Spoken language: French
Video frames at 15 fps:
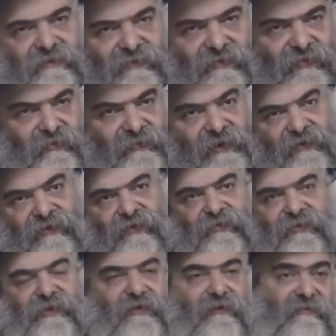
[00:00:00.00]
d'un homme tel que
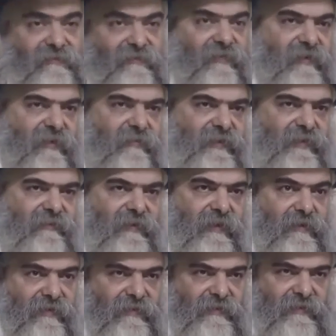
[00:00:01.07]
lui, de Ravi. C'est
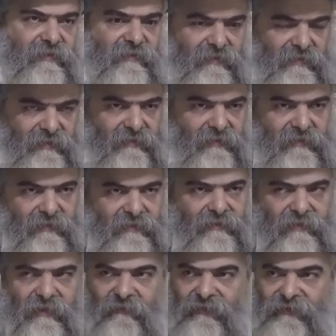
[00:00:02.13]
quelqu'un qui,
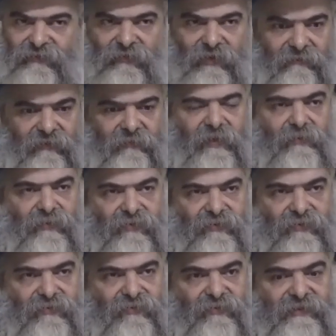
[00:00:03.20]
avant tout, avant même
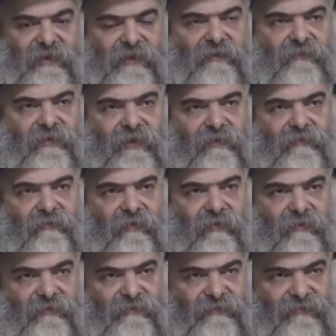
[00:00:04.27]
de, délivrer un,
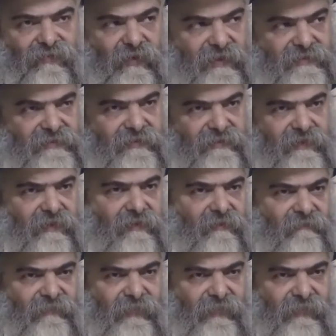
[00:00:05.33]
discours racidique,